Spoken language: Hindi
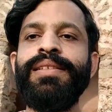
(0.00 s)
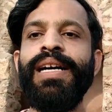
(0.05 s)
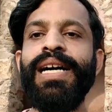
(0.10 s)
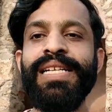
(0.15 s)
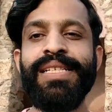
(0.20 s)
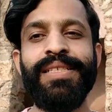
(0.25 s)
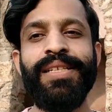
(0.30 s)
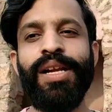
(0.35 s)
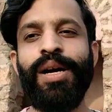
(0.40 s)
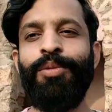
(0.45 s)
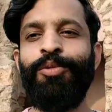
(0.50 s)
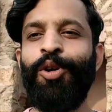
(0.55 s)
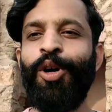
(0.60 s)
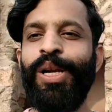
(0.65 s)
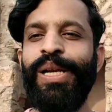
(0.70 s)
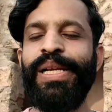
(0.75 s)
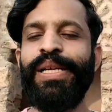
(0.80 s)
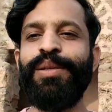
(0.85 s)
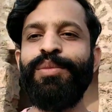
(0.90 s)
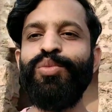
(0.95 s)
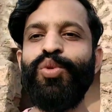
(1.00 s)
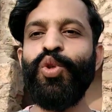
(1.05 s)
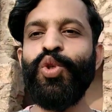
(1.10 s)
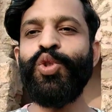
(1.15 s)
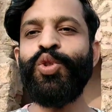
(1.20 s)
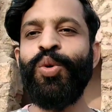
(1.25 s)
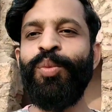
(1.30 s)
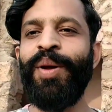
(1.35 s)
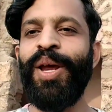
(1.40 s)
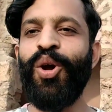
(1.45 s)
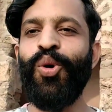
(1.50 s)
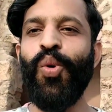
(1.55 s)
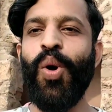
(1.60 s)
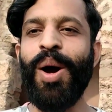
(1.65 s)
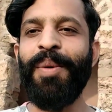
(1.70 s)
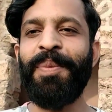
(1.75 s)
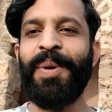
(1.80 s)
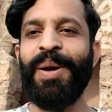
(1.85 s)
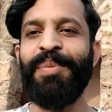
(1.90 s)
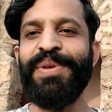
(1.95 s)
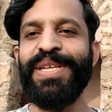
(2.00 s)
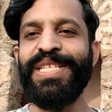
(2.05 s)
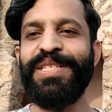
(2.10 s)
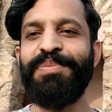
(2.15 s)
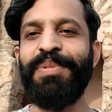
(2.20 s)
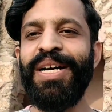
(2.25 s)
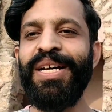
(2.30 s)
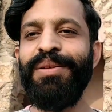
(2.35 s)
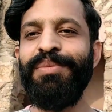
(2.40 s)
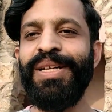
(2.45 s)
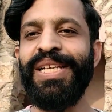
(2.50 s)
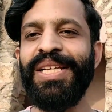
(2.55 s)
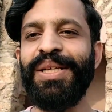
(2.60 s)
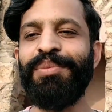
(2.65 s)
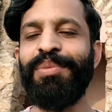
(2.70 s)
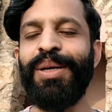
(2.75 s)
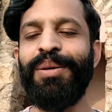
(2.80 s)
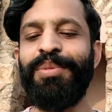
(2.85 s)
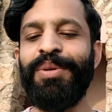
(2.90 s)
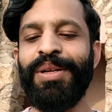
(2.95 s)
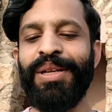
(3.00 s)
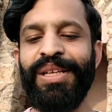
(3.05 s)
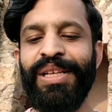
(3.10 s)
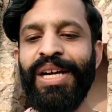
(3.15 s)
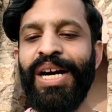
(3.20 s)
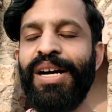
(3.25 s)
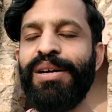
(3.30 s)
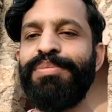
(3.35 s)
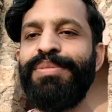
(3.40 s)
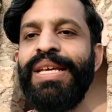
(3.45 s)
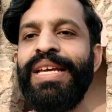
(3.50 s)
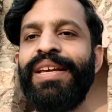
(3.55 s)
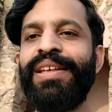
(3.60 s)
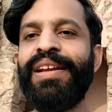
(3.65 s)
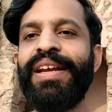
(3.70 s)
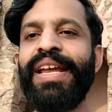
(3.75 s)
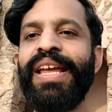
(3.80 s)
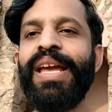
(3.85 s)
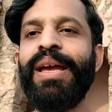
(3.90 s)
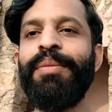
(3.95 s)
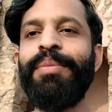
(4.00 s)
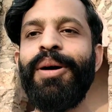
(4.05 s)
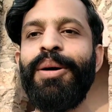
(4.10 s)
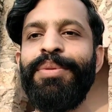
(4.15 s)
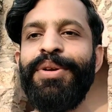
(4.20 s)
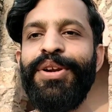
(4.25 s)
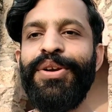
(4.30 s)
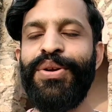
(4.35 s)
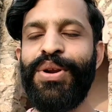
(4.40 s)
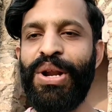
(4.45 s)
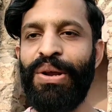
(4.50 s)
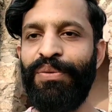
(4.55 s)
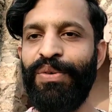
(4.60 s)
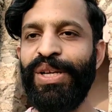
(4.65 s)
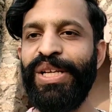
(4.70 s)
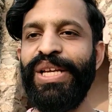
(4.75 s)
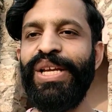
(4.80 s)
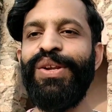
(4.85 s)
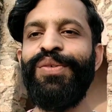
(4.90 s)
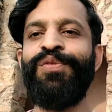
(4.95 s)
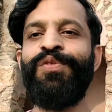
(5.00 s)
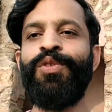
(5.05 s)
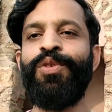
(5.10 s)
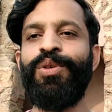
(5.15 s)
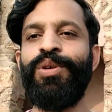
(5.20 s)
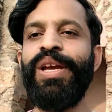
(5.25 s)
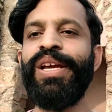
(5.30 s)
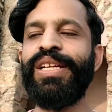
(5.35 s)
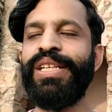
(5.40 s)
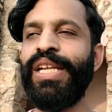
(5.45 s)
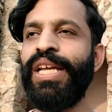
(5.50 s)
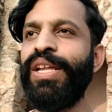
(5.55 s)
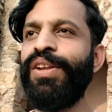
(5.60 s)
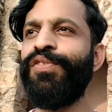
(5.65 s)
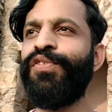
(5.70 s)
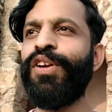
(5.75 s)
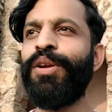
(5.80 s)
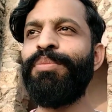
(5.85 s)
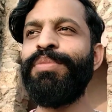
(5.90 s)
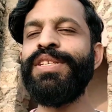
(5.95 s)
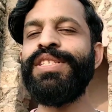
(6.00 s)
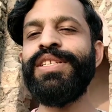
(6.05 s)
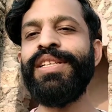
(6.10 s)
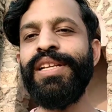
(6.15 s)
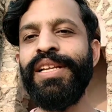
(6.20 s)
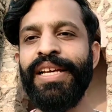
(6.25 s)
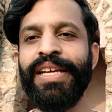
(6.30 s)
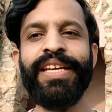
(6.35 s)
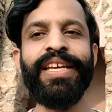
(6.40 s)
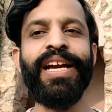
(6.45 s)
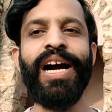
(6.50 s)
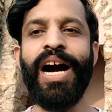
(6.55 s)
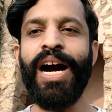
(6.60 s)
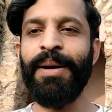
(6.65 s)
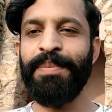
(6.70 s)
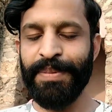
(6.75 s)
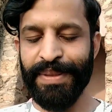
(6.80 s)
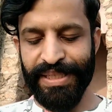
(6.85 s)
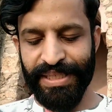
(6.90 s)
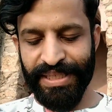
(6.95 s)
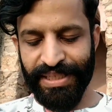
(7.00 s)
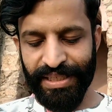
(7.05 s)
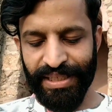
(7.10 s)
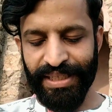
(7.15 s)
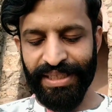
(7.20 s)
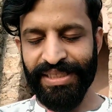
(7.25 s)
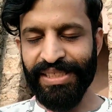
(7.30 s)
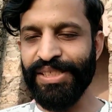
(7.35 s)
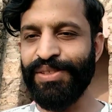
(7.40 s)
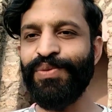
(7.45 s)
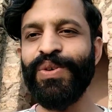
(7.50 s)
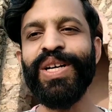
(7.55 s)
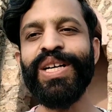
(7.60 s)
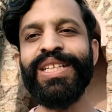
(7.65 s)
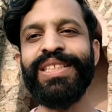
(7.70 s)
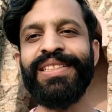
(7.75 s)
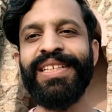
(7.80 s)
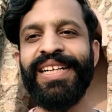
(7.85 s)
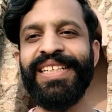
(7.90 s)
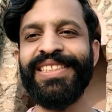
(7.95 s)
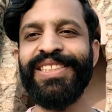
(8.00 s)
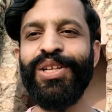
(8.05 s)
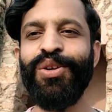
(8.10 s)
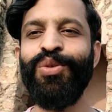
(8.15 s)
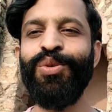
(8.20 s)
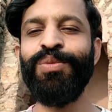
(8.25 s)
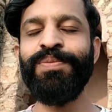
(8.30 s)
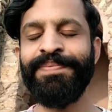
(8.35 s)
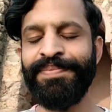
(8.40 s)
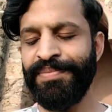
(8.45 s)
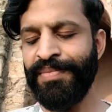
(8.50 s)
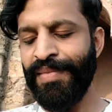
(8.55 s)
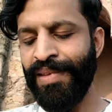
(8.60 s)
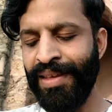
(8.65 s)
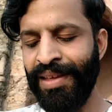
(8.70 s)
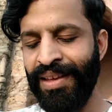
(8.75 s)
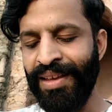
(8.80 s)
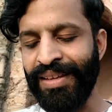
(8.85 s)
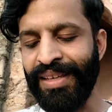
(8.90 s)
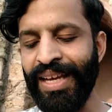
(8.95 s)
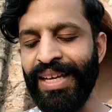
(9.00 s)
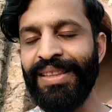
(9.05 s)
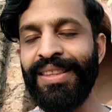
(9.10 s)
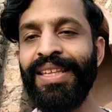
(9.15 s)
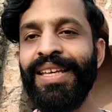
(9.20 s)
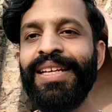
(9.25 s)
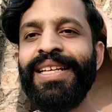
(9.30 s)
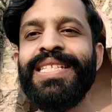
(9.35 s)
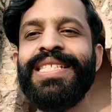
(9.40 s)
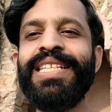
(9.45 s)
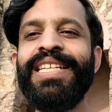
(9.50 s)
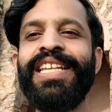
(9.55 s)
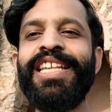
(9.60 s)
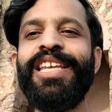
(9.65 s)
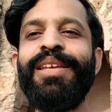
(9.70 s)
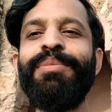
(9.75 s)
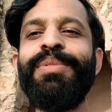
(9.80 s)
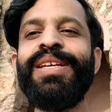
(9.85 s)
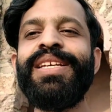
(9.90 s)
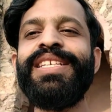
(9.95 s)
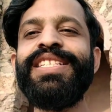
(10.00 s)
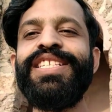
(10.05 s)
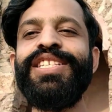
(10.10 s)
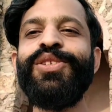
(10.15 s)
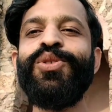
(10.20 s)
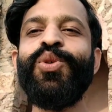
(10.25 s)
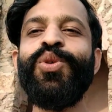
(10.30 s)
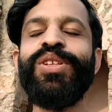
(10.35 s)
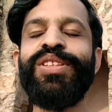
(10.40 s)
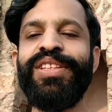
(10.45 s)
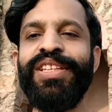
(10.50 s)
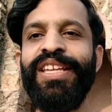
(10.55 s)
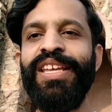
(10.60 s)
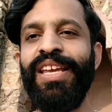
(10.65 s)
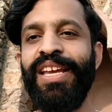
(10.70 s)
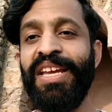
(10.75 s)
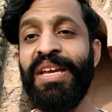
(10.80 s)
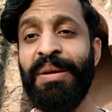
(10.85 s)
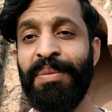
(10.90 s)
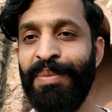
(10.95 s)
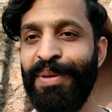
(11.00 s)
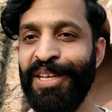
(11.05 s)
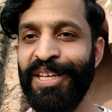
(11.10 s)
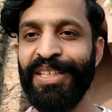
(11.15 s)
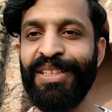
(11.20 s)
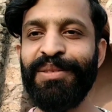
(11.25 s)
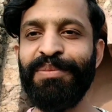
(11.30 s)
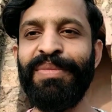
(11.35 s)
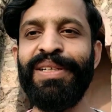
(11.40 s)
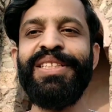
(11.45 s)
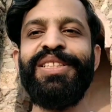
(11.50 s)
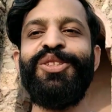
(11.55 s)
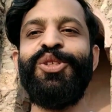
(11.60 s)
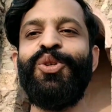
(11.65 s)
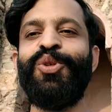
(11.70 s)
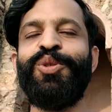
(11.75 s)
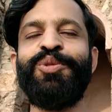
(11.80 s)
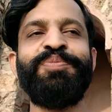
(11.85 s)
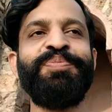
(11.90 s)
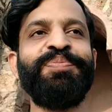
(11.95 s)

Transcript: असलम दोस्तों मैं हूं आपका मेज़बान मलिक बाबर अली आप देख रहे हैं बाबरी ट्रैवल इन्फो एक नई इन्फॉर्मेशन लेके आपके साथ इस वक्त हाजिर हूं कहते हैं कि ज़िंदगी में किसी को इतनी अहमियत मत दो